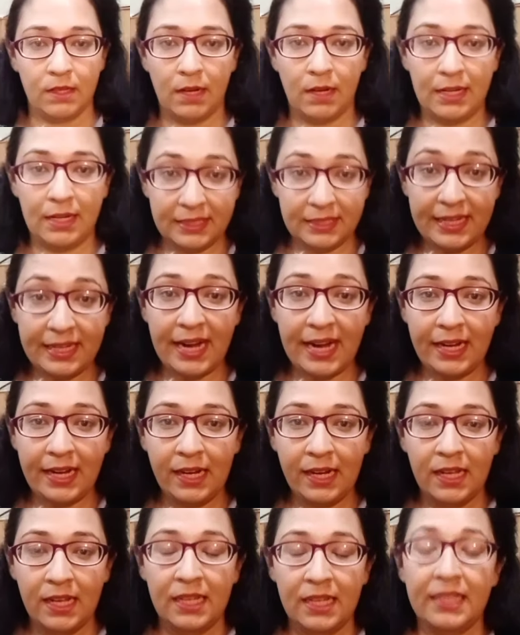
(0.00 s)

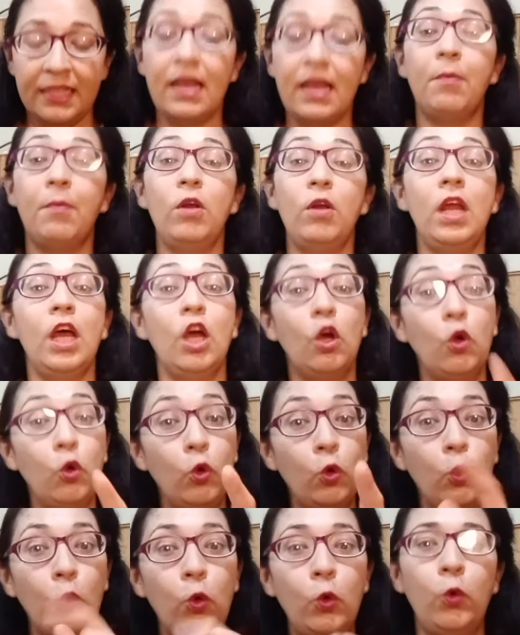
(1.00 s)
अंडरस्टैंड क्या बोलना है
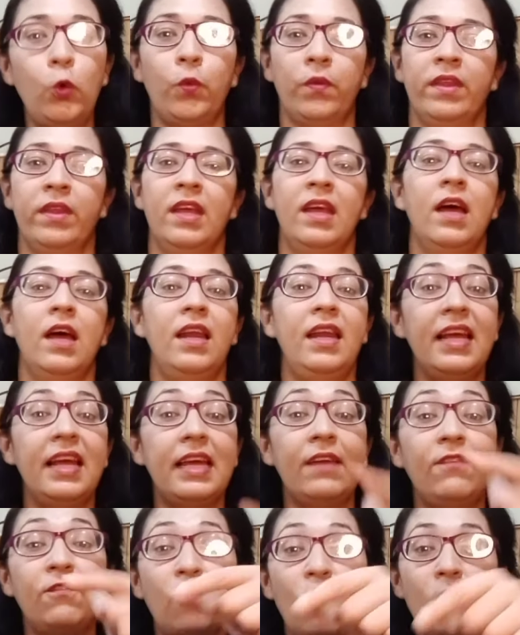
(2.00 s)
ऊ
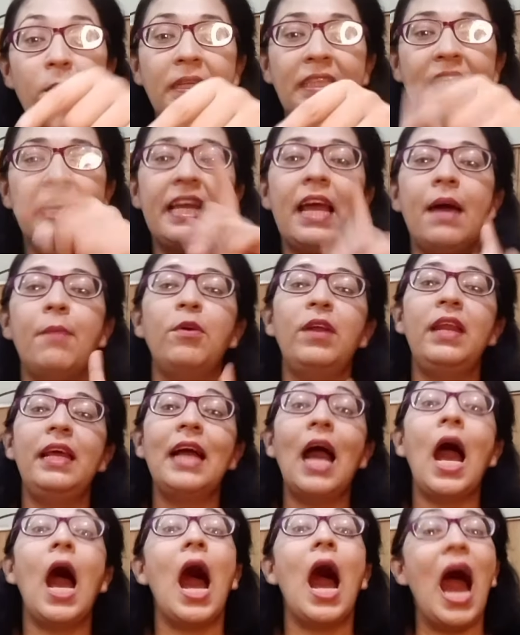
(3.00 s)
लेकिन वो बच्चा क्या
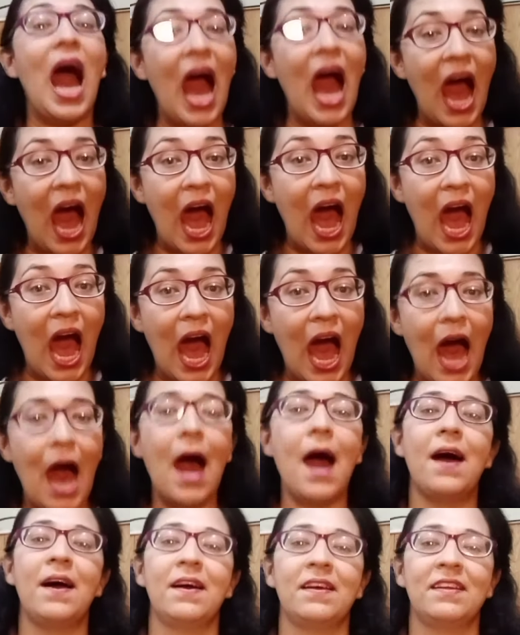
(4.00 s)
बोलेगा
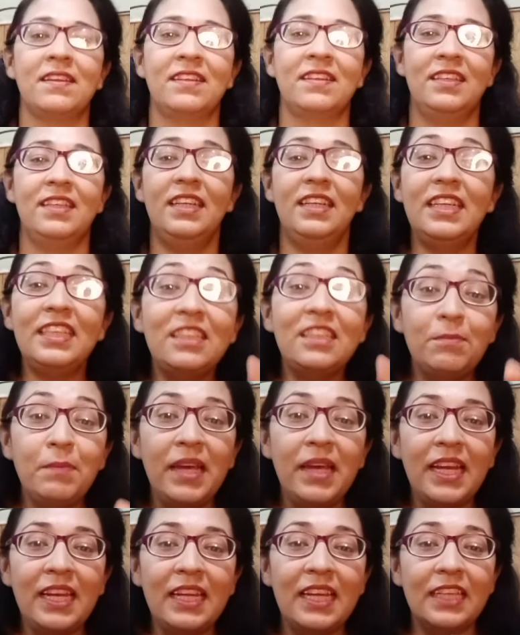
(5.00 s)
आ इट्स
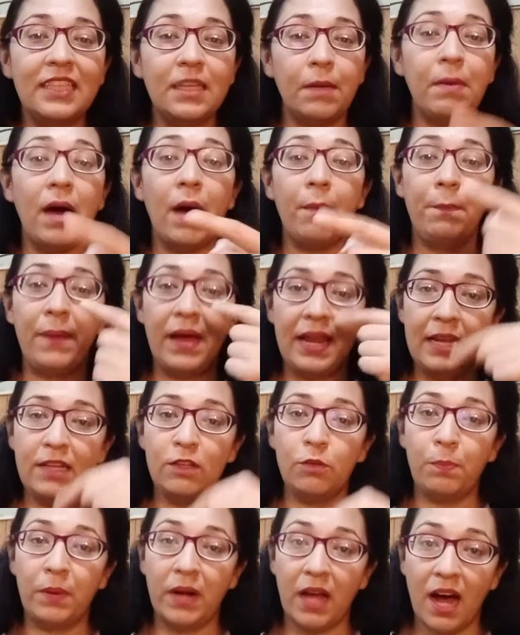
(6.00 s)
मीन कि जब आप पहले जो
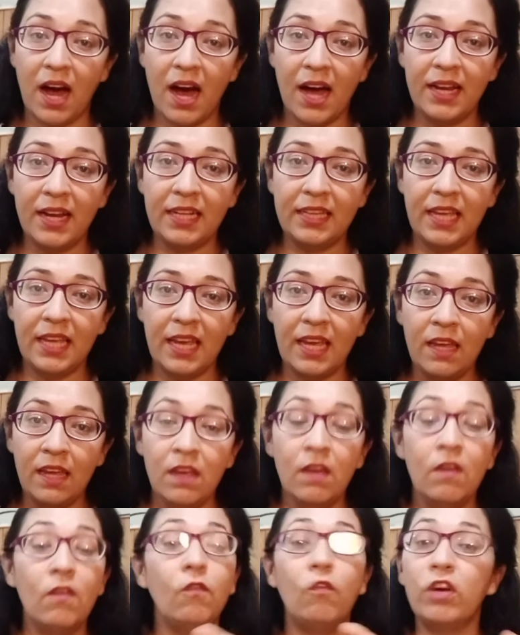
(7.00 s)
पढ़ा रहे थे
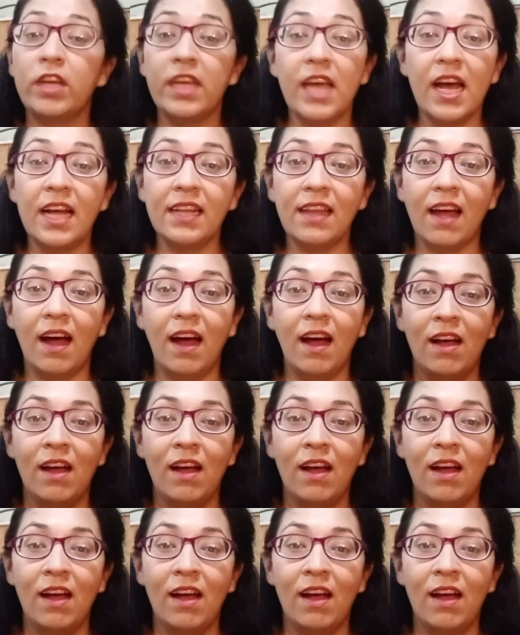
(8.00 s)
वो क्या था